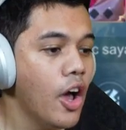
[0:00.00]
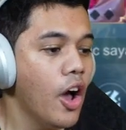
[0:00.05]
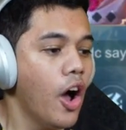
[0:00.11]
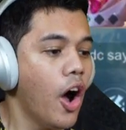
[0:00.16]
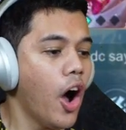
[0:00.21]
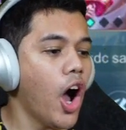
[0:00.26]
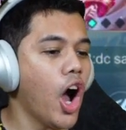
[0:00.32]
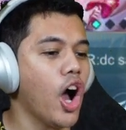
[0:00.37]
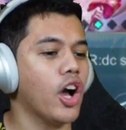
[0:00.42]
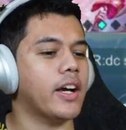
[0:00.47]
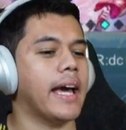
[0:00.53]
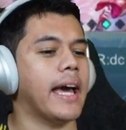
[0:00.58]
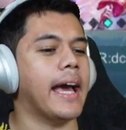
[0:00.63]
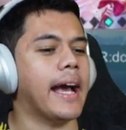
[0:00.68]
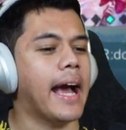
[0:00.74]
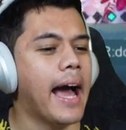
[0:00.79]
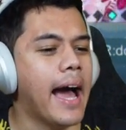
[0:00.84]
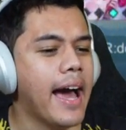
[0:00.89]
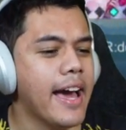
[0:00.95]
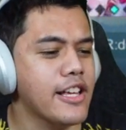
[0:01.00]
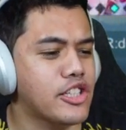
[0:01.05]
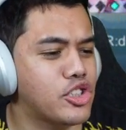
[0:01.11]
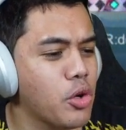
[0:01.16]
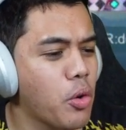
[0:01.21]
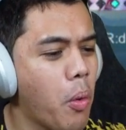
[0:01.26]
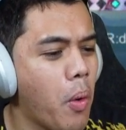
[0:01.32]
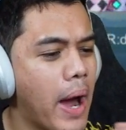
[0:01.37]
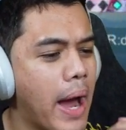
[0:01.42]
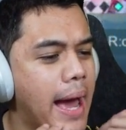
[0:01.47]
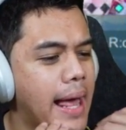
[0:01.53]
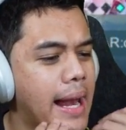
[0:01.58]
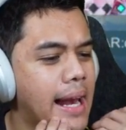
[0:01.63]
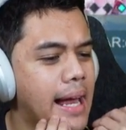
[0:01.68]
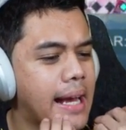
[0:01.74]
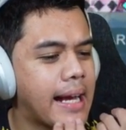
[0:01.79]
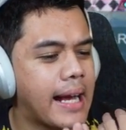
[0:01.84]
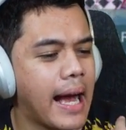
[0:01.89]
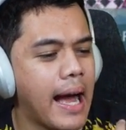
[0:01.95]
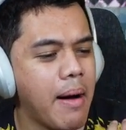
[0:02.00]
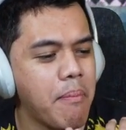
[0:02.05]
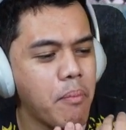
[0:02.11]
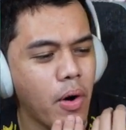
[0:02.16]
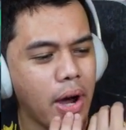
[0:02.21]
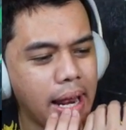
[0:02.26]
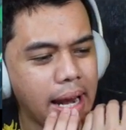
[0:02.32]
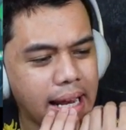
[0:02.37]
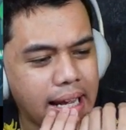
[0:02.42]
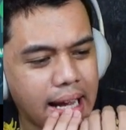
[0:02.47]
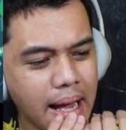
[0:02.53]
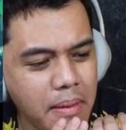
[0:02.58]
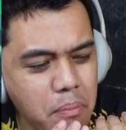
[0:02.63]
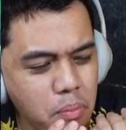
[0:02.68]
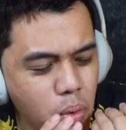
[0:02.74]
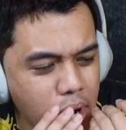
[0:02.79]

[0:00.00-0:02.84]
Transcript: Oke okay guys, welcome, welcome,